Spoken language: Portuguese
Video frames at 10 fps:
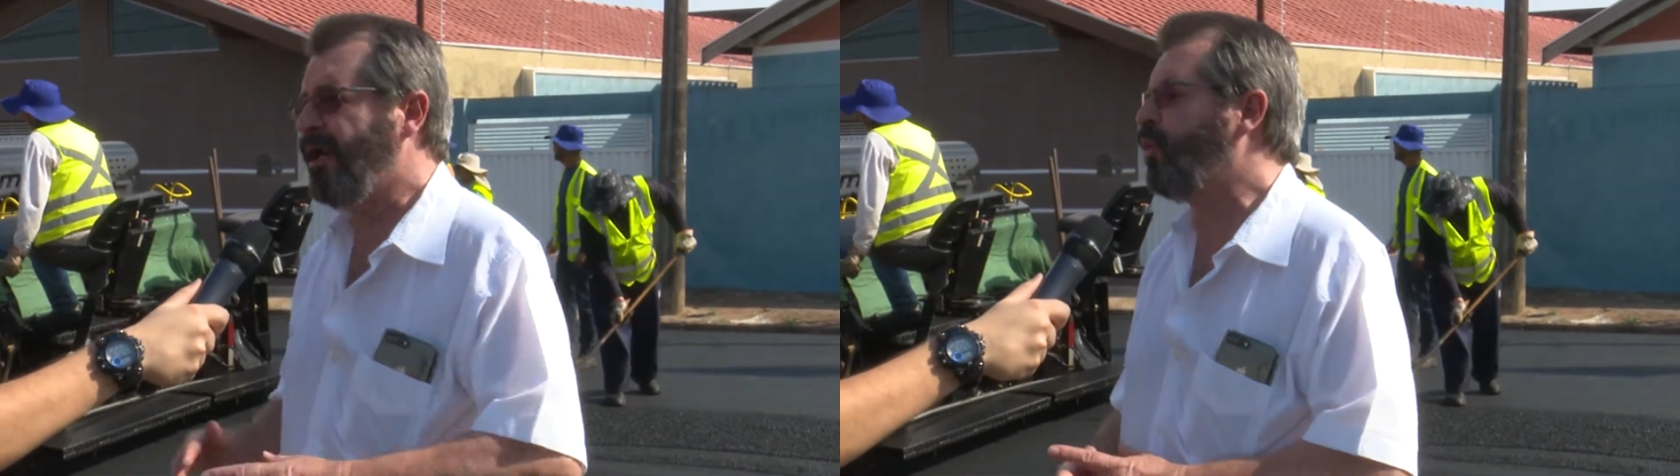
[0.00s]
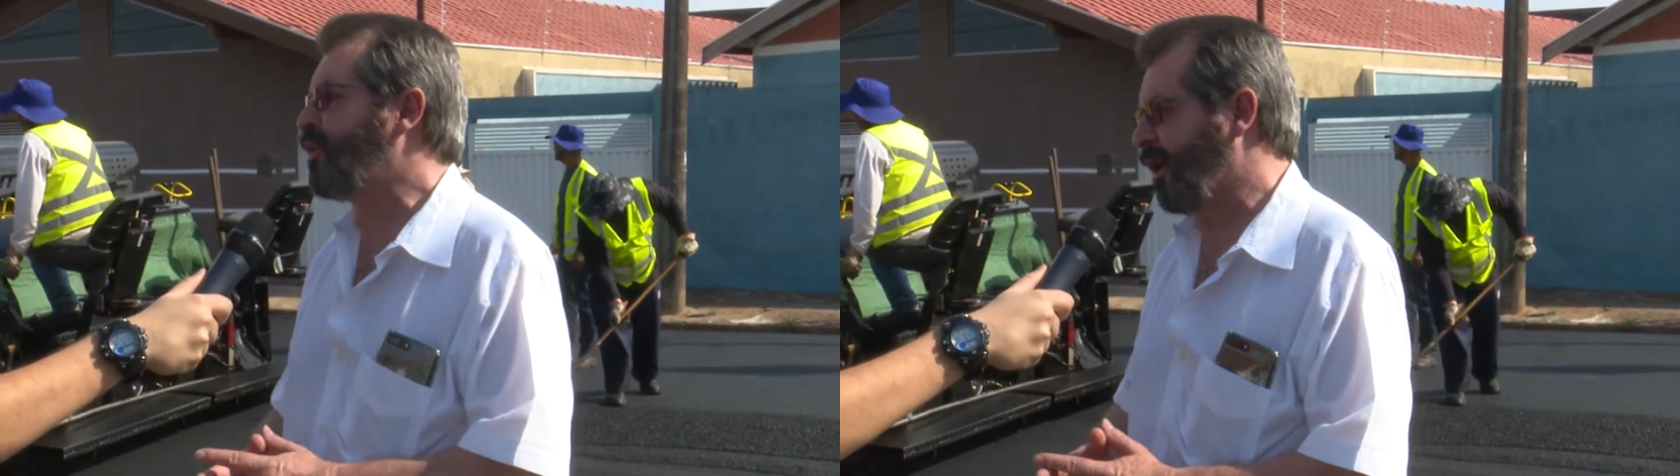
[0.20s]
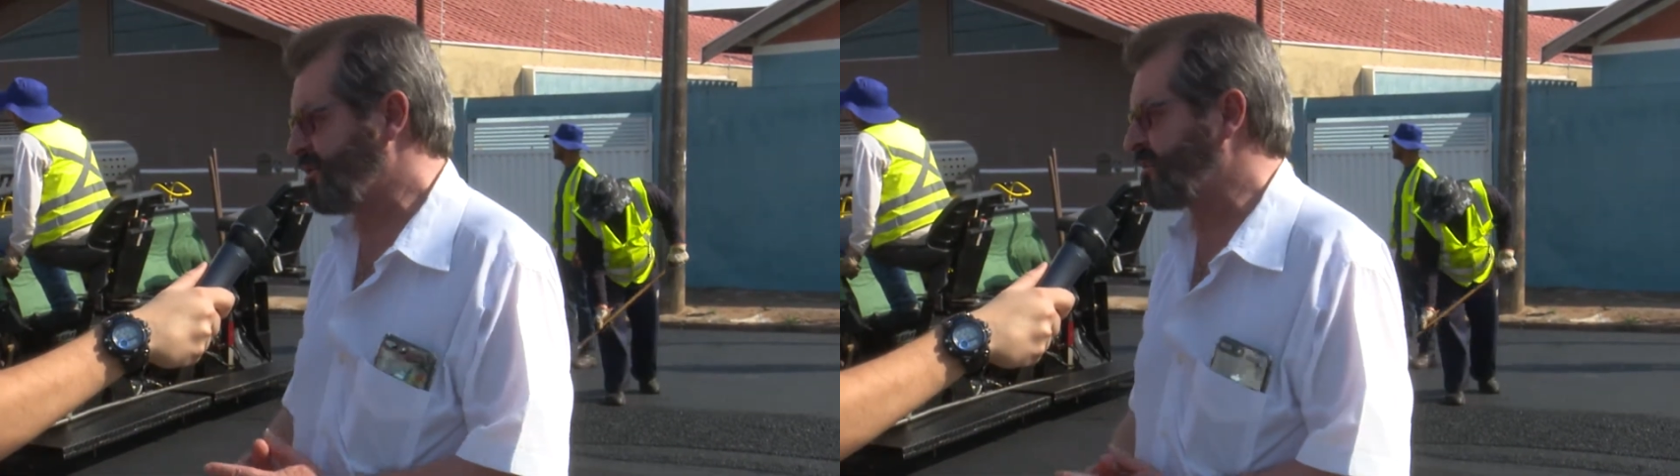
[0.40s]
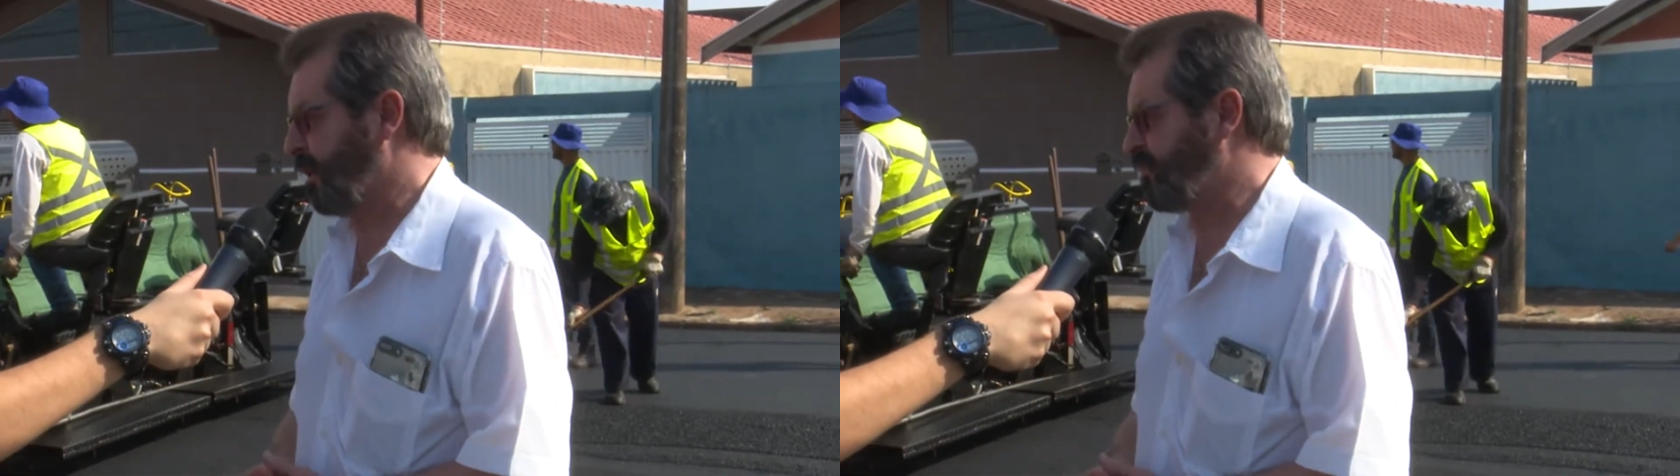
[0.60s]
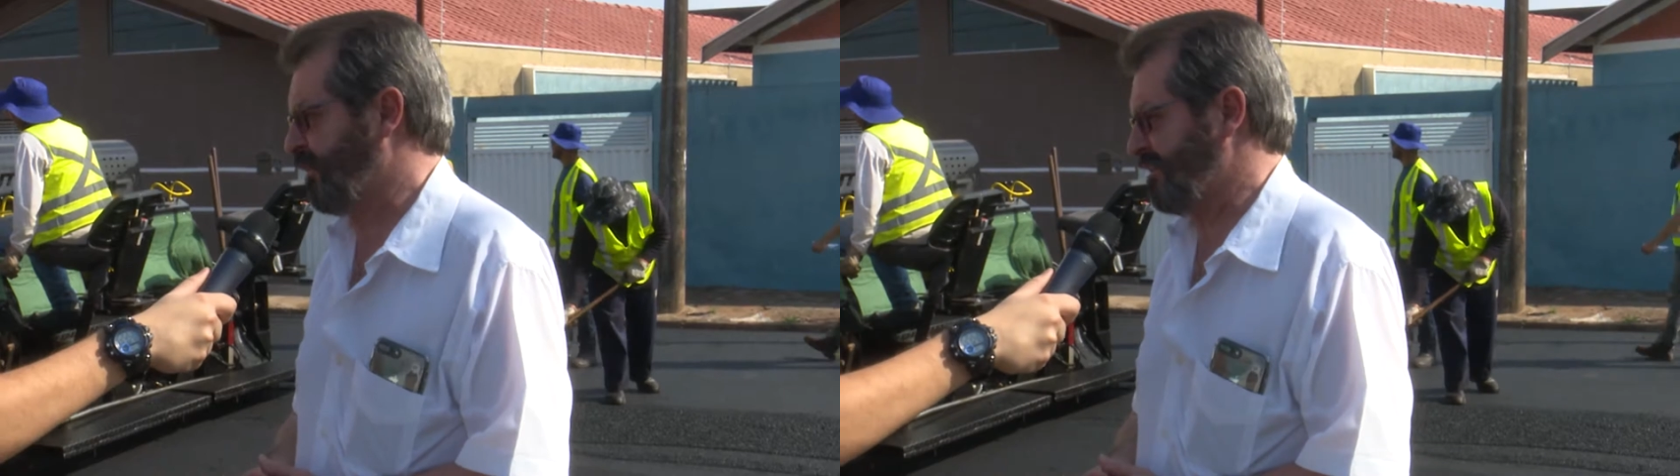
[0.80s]
o que nós
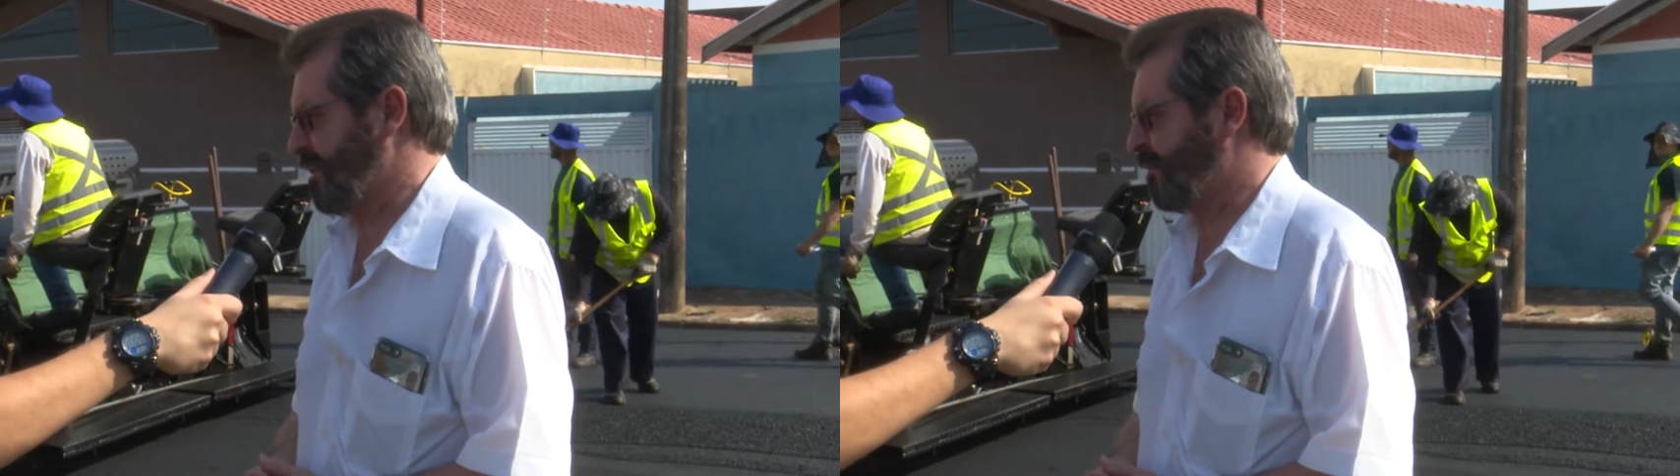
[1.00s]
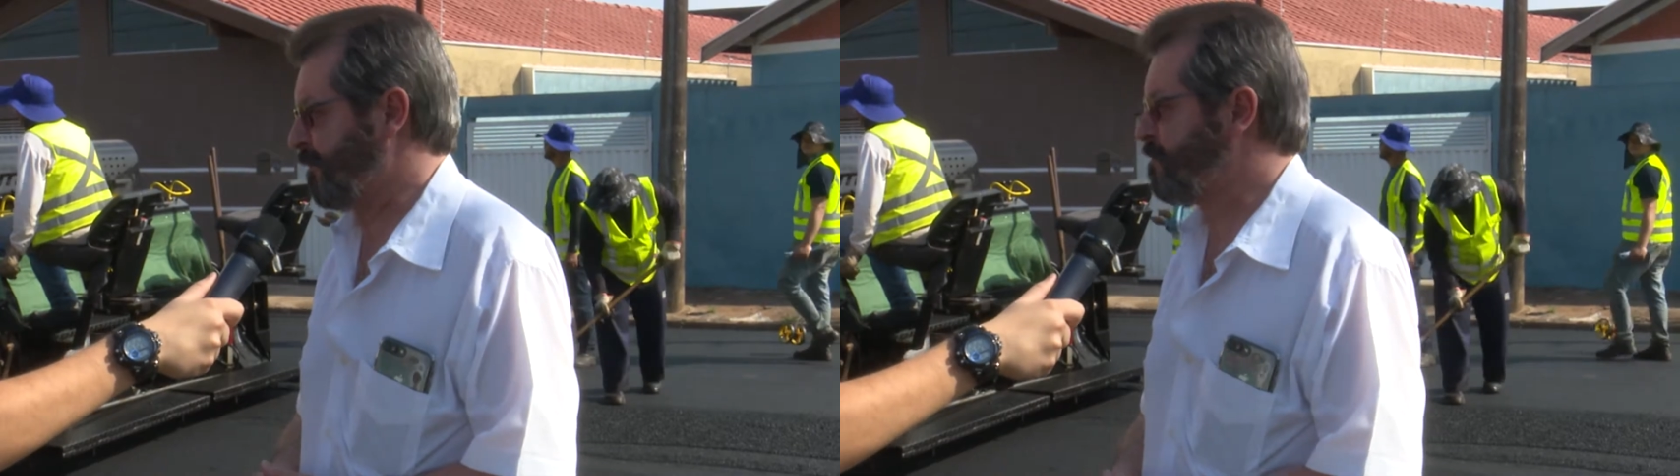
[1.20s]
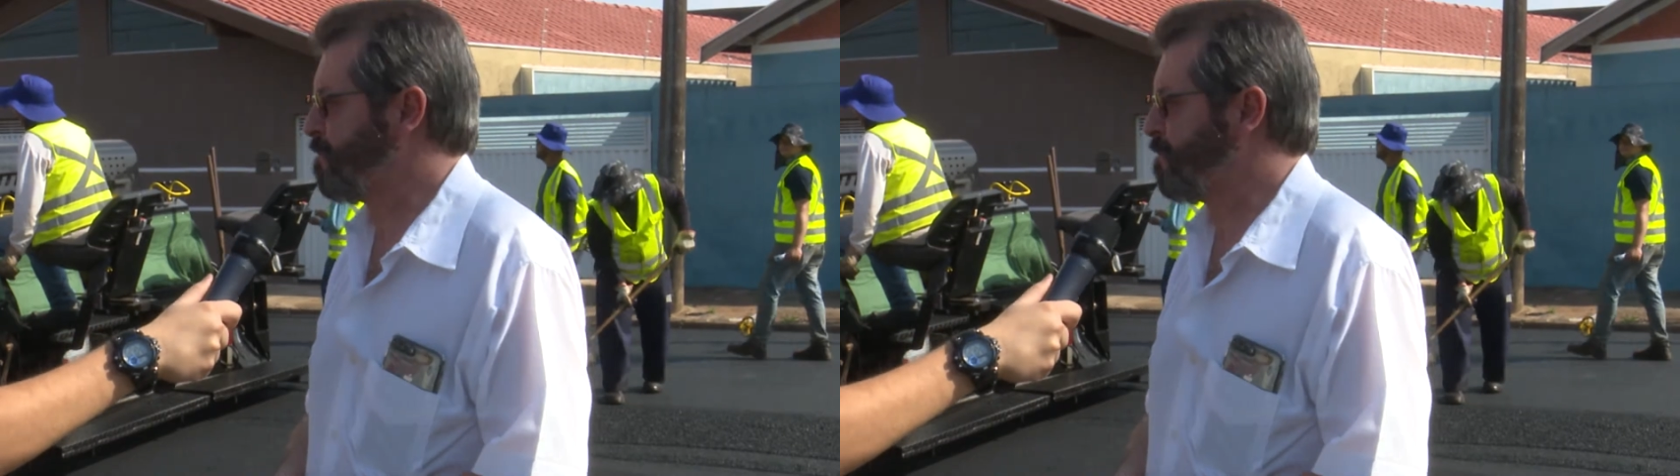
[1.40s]
estamos fazendo.